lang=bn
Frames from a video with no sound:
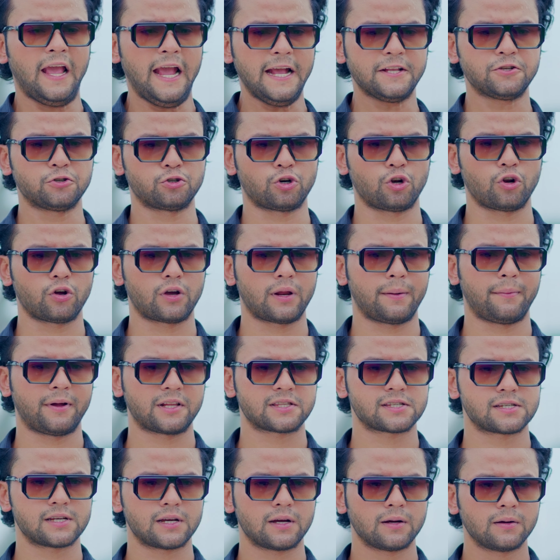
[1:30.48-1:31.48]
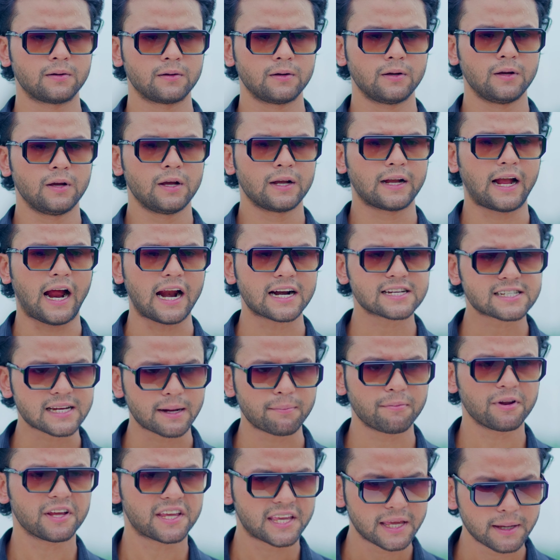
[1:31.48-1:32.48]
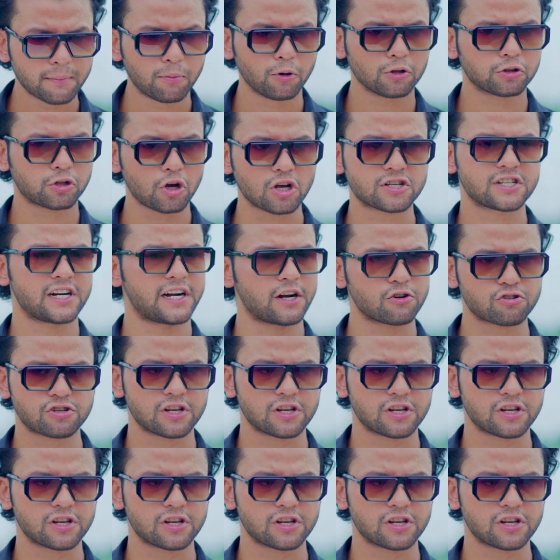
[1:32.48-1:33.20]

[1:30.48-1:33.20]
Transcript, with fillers: এই কার সামনে কি বলতে হয় সেটা